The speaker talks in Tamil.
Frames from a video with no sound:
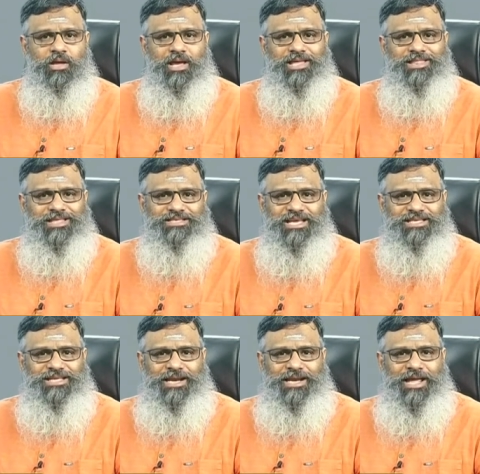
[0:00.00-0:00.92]
இந்த
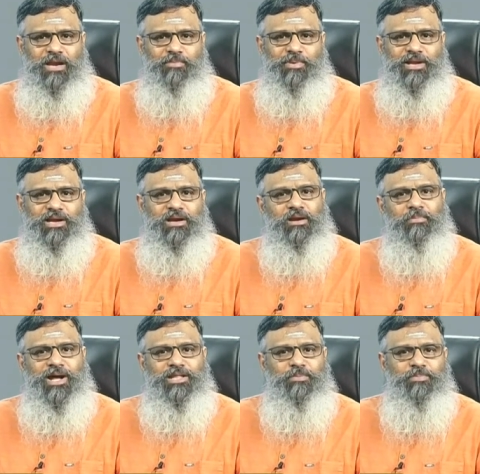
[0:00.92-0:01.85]
சீசனில் ஏற்படுகின்ற
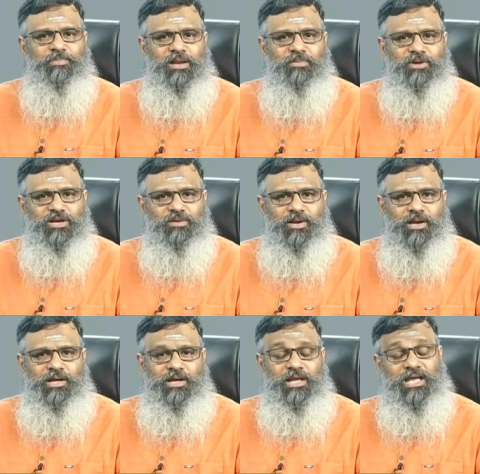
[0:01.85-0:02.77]
பாதிப்புகள்
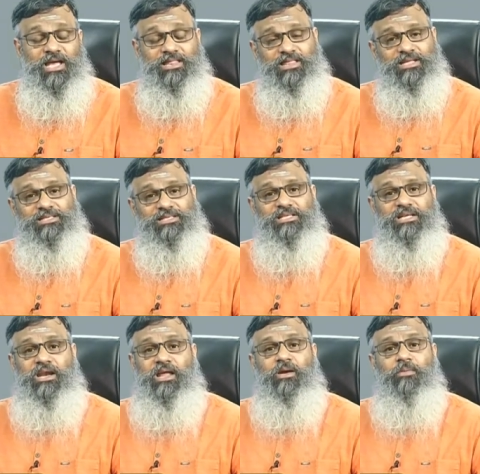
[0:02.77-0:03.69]
மட்டுமல்ல எந்த
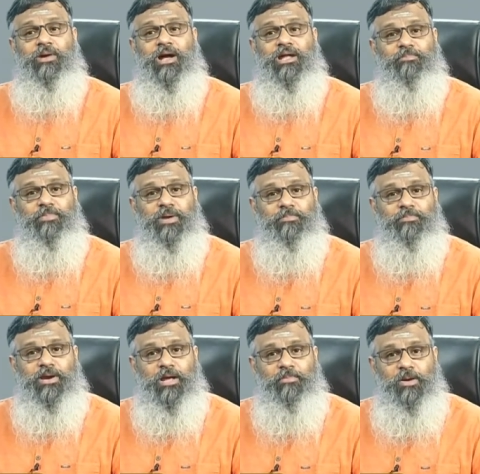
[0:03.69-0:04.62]
சீசன்லையும் பாதிப்பு
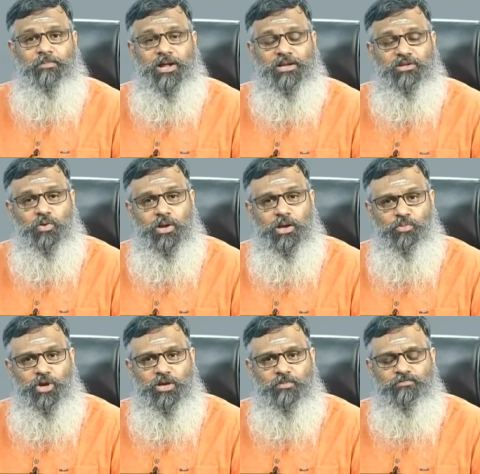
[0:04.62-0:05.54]
ஏற்படாமல் பார்த்து கொள்ள
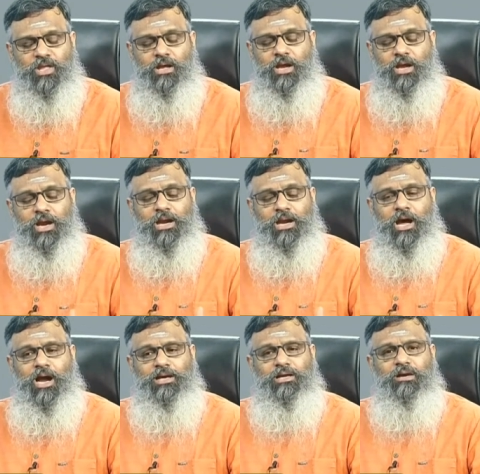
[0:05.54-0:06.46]
முடியும்
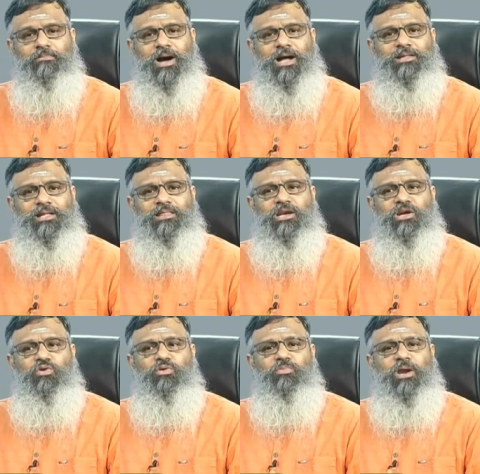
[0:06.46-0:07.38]
நான்கு மாதத்திற்கு
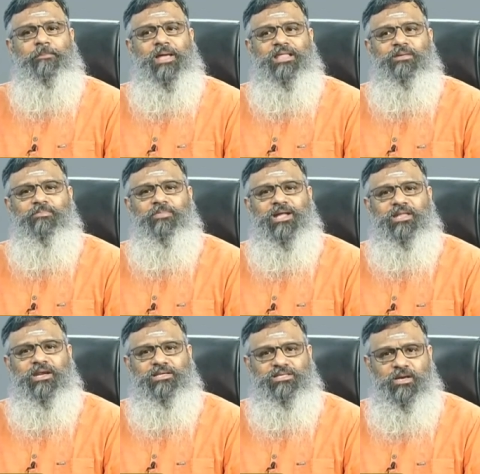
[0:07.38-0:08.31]
ஒரு முறை பேதி
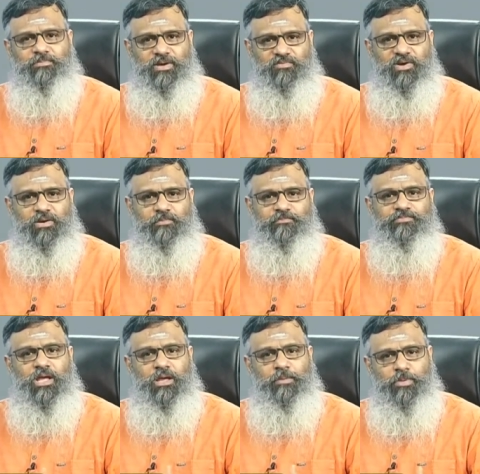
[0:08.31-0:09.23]
மாத்திரை சாப்பிட வேண்டும்
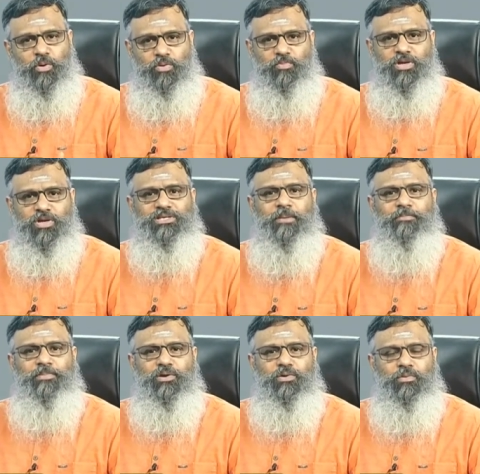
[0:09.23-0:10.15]
இப்போ ஒரு முறை
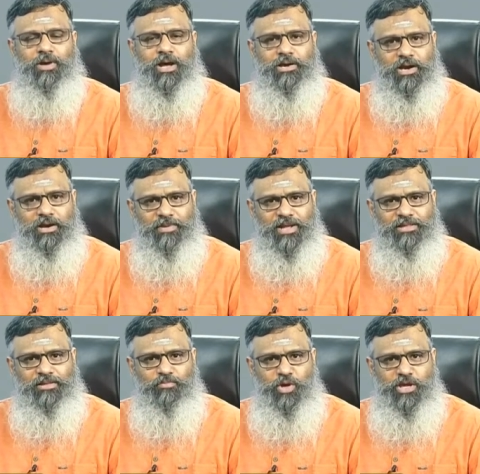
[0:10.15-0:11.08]
சாப்பிடணும் மார்கழி
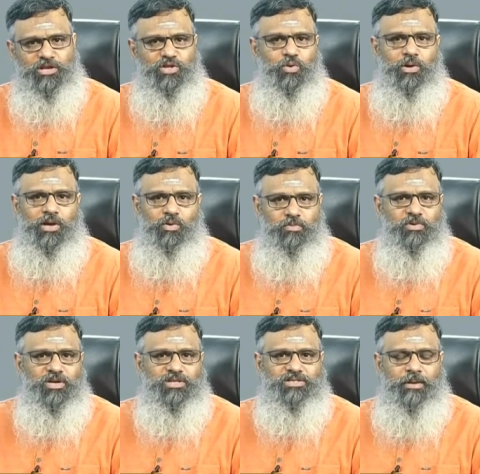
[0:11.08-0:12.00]
மாதம் முடியறதுக்குள்ளே ஒரு
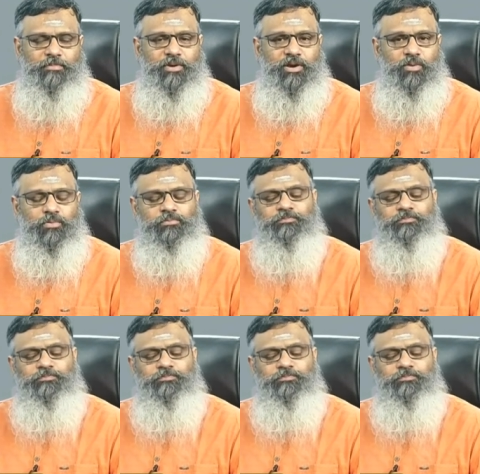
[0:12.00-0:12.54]
முறை சாப்பிடணும்